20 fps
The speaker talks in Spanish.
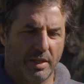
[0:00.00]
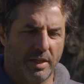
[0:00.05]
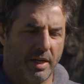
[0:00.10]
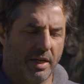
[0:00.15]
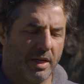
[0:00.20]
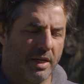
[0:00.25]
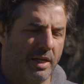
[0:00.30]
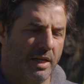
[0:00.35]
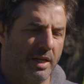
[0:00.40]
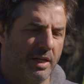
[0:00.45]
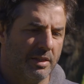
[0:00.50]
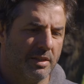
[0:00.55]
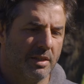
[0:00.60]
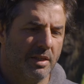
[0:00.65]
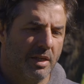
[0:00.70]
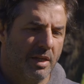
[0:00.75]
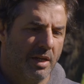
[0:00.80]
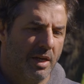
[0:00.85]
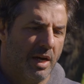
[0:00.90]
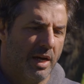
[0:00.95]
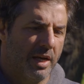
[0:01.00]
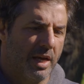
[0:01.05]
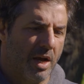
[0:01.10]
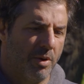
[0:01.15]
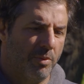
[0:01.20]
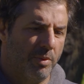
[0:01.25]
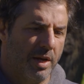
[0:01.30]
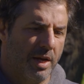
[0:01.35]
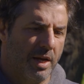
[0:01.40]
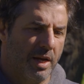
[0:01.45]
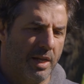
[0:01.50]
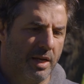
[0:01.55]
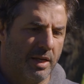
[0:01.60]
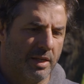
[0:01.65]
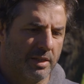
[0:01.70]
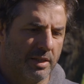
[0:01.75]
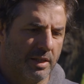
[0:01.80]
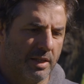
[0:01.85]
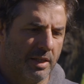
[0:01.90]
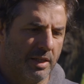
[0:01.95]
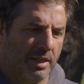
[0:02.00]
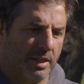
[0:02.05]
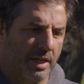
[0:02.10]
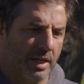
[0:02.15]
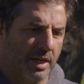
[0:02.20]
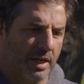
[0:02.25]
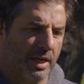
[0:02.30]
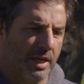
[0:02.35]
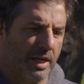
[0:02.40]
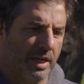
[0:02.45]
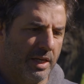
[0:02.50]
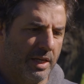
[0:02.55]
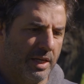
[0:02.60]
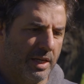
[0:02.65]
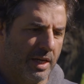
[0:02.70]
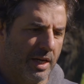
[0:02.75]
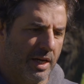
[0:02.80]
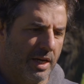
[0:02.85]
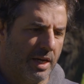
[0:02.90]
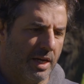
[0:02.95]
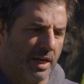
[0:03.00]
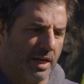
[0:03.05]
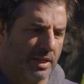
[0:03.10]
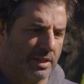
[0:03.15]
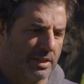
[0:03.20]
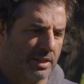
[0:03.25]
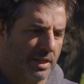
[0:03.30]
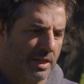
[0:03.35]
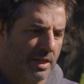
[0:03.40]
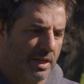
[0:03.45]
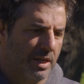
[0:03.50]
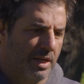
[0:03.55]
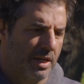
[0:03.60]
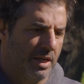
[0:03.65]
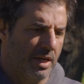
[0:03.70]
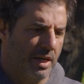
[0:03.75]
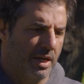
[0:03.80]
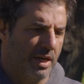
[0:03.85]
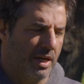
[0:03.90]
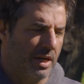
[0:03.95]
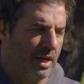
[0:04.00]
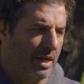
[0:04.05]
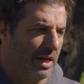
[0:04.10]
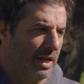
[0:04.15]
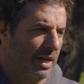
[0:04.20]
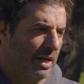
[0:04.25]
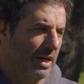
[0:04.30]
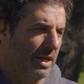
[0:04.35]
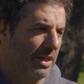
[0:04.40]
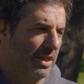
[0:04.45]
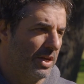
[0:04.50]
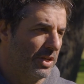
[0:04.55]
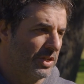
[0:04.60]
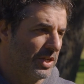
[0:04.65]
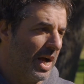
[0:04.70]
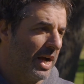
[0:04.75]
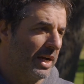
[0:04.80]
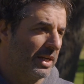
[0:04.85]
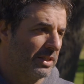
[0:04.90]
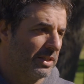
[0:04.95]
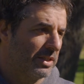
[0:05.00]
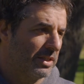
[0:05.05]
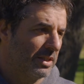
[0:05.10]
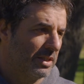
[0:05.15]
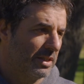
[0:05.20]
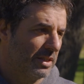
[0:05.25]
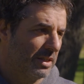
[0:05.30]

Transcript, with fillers: las terneras, hay algunas... Eh, terneras hijas eh, de Jax,